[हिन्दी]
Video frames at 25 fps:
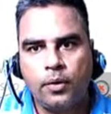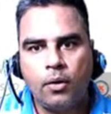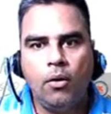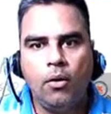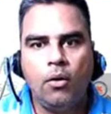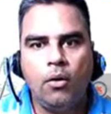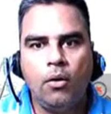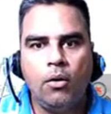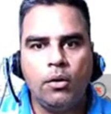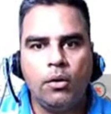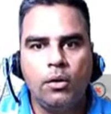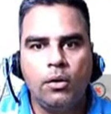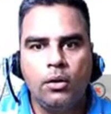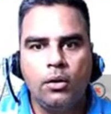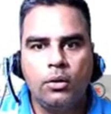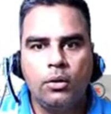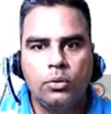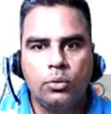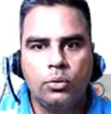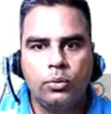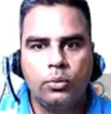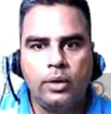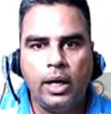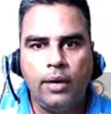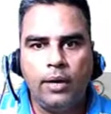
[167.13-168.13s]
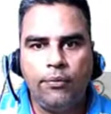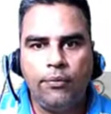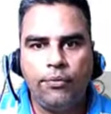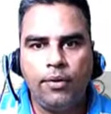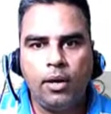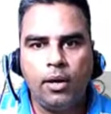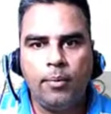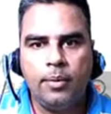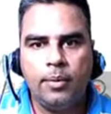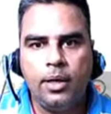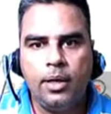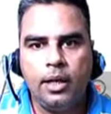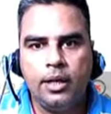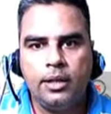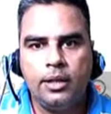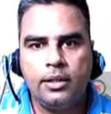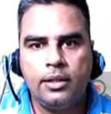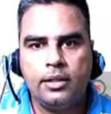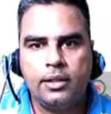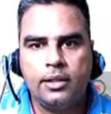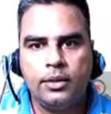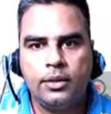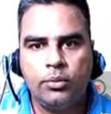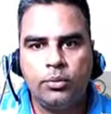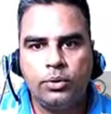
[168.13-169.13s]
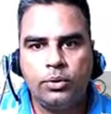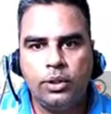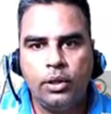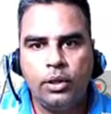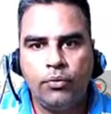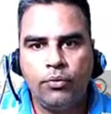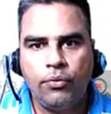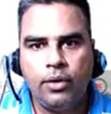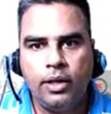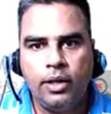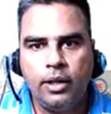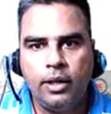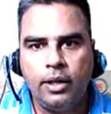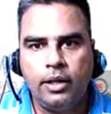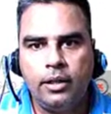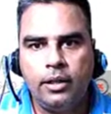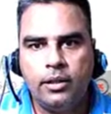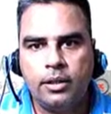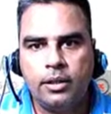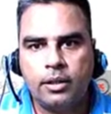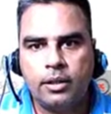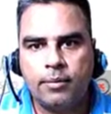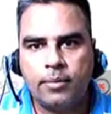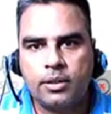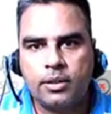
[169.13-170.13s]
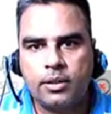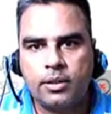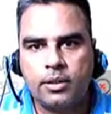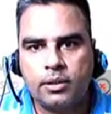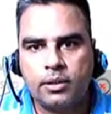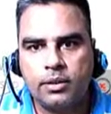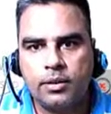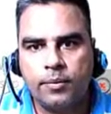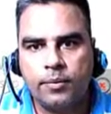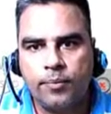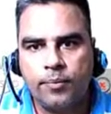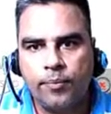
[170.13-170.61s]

और जो डायफ्राम है इसकी होती है फ्रेनेटिक मसल्स